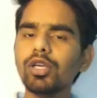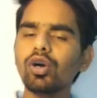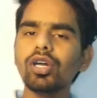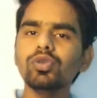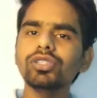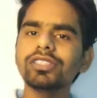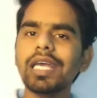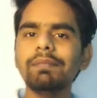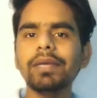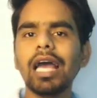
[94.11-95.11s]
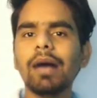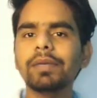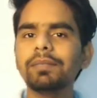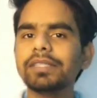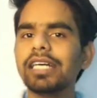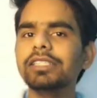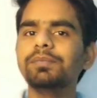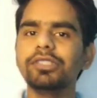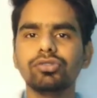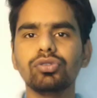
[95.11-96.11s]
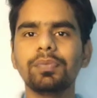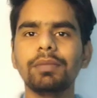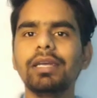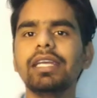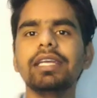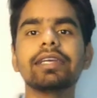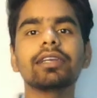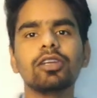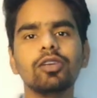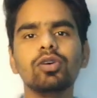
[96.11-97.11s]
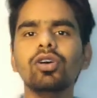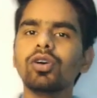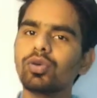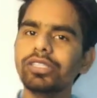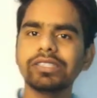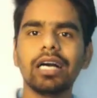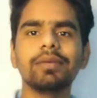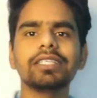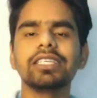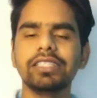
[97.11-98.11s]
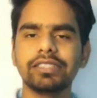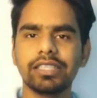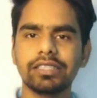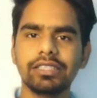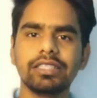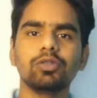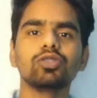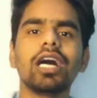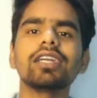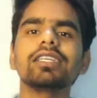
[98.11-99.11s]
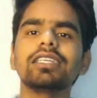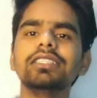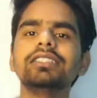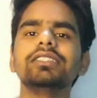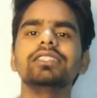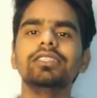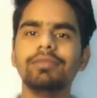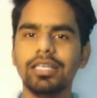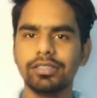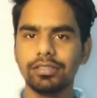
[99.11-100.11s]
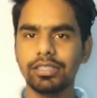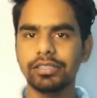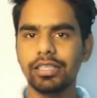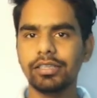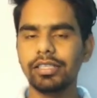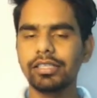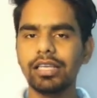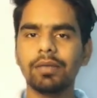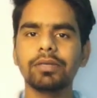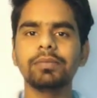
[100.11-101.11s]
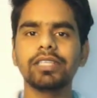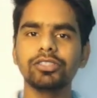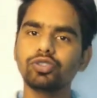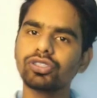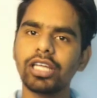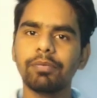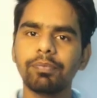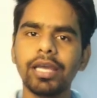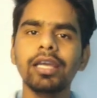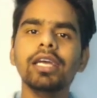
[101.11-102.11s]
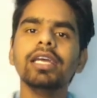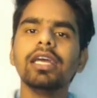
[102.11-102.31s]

और उस टाइम पे आपके पिताजी बीस रुपए में एक किलो कोई सामान खरीद सकते थे उदाहरण के लिए चीनी मालूम के चलते हैं कि आपके पिताजी उस टाइम पे